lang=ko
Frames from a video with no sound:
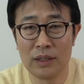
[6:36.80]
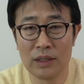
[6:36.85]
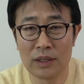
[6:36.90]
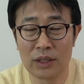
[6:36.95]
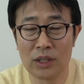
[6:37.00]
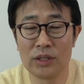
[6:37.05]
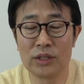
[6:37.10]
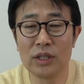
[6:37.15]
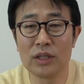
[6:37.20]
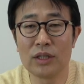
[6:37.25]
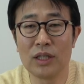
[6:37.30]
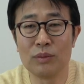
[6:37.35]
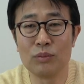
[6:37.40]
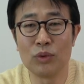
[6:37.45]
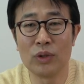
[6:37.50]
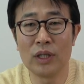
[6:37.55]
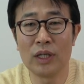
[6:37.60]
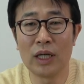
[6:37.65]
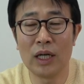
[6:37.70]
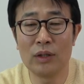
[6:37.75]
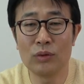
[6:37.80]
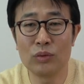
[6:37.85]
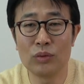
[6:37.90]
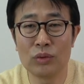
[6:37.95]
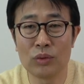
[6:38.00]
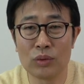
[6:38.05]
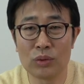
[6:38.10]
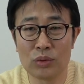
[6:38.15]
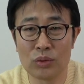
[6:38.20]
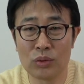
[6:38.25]
결정 때문에
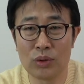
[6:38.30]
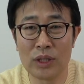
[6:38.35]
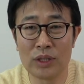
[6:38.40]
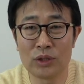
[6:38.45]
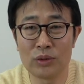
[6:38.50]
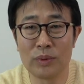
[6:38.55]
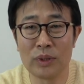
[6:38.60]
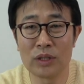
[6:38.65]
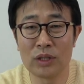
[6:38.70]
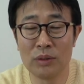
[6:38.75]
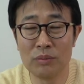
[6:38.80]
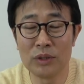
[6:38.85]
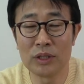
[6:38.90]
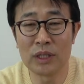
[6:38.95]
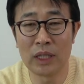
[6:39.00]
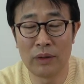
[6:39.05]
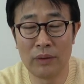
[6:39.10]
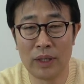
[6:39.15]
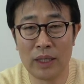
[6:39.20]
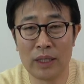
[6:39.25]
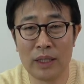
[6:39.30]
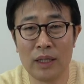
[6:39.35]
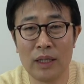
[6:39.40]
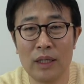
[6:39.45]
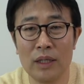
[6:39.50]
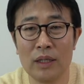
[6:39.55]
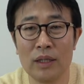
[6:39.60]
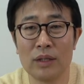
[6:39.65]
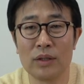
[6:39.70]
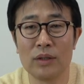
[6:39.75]
한국으로 들어갈 수밖에 없는 상황
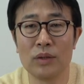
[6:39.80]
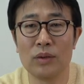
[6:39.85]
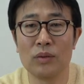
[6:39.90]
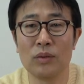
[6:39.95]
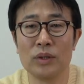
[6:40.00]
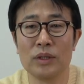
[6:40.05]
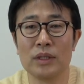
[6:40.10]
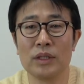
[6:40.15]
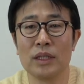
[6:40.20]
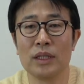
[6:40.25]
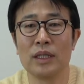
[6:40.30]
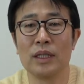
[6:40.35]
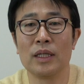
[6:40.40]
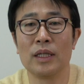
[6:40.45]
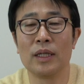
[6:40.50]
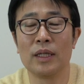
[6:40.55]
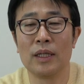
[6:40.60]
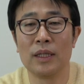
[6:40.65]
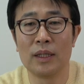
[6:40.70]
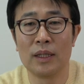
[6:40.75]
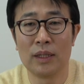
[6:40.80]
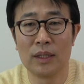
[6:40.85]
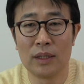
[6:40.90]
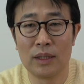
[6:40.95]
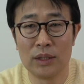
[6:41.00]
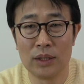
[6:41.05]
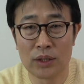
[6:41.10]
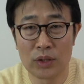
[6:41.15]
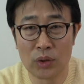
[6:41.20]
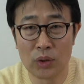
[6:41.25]
그리고 이제
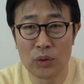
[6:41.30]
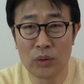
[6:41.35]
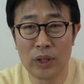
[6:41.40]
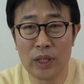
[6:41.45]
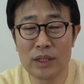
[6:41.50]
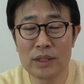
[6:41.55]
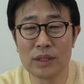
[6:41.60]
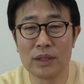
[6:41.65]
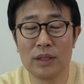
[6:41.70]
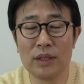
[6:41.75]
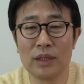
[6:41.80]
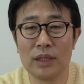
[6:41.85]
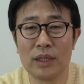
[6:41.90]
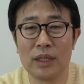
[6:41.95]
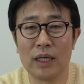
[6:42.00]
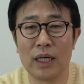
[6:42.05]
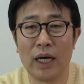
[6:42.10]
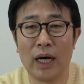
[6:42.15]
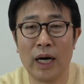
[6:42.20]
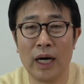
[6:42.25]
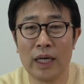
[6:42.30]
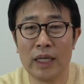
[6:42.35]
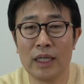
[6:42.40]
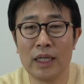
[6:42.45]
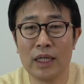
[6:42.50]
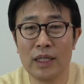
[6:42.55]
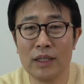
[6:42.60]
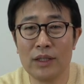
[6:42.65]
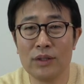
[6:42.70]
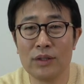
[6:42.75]
결혼해서
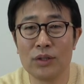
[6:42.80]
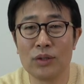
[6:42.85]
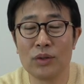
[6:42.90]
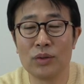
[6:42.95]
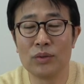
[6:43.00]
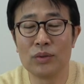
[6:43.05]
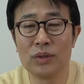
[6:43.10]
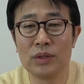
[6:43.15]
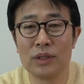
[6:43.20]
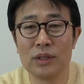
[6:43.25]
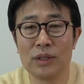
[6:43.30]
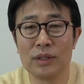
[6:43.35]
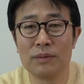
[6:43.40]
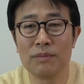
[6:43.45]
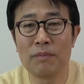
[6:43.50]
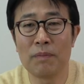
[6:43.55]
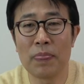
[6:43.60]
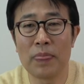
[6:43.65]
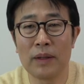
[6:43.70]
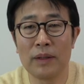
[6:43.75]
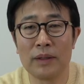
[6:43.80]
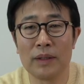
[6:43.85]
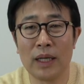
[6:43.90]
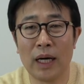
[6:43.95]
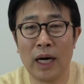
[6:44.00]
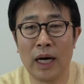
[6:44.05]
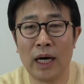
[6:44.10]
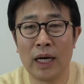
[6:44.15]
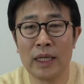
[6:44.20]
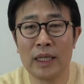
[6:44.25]
아이가 있는 경우는 그
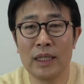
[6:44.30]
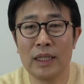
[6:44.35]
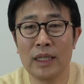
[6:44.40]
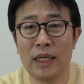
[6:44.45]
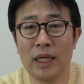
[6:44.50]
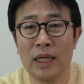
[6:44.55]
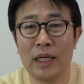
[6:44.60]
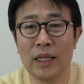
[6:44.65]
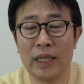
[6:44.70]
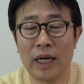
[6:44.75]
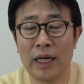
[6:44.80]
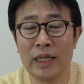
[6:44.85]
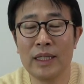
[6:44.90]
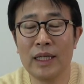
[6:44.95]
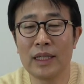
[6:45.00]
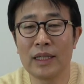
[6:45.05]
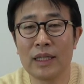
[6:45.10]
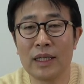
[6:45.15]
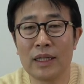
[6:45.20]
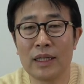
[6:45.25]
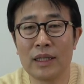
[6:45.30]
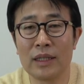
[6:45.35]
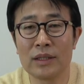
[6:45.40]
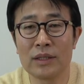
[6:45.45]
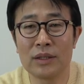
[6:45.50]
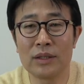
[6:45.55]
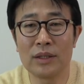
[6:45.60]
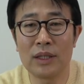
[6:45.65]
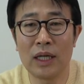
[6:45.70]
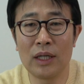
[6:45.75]
아이의 나이에
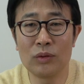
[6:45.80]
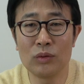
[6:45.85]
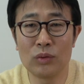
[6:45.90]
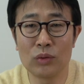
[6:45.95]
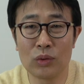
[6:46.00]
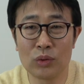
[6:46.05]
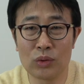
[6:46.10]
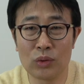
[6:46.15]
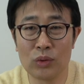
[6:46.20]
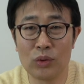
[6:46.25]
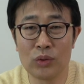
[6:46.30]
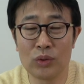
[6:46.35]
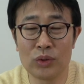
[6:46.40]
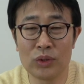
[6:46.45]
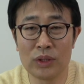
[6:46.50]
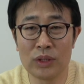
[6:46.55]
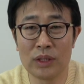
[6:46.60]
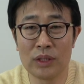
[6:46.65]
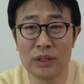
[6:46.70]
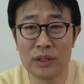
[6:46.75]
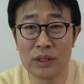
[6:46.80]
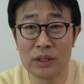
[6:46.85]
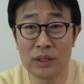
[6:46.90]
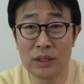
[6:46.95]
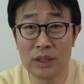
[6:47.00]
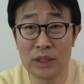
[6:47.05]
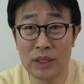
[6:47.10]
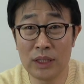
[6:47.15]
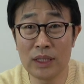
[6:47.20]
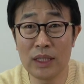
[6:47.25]
따라서 한국으로 들어올 수 있는
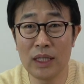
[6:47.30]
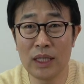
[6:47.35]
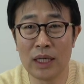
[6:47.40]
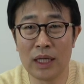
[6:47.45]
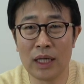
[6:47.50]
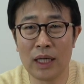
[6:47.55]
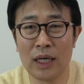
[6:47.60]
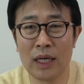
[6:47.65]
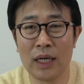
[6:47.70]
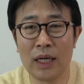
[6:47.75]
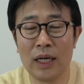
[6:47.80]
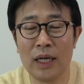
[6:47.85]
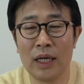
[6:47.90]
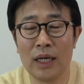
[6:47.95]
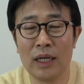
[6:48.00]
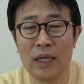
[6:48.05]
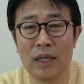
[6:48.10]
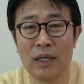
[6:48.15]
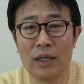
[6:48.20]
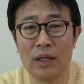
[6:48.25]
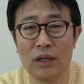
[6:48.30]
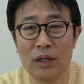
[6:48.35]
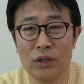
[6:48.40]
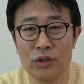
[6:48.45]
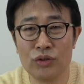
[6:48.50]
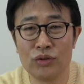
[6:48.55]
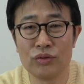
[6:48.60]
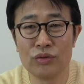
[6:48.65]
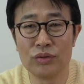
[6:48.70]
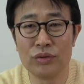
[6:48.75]
그 시기가
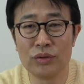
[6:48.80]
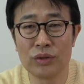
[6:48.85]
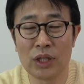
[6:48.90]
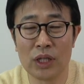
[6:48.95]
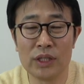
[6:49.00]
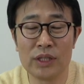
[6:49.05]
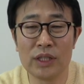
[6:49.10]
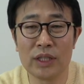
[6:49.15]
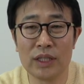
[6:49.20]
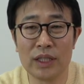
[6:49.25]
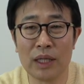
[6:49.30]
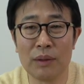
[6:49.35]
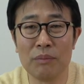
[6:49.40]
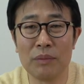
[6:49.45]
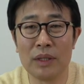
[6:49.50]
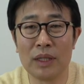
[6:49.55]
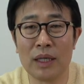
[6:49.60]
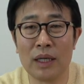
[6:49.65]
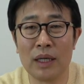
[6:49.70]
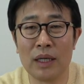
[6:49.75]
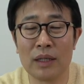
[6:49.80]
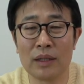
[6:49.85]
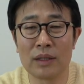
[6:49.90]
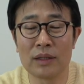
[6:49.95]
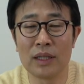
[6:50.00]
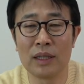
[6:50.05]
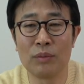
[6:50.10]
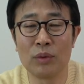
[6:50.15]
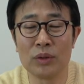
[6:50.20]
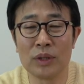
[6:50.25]
얼추 결정이 됩니다.
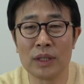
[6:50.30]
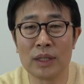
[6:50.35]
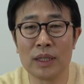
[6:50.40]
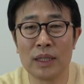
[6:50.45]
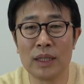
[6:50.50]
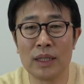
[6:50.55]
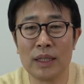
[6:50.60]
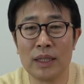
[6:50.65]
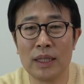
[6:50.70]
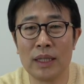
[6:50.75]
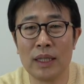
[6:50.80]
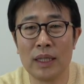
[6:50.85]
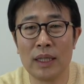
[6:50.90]
그러다 보니까